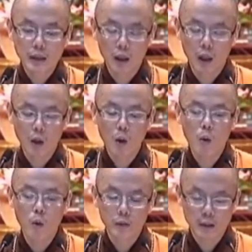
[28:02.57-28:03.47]
等
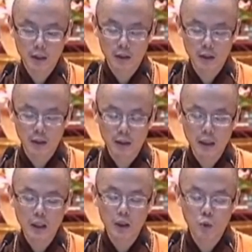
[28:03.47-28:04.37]
候此
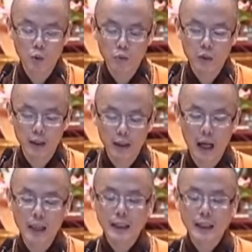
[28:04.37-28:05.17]
地的众生啊，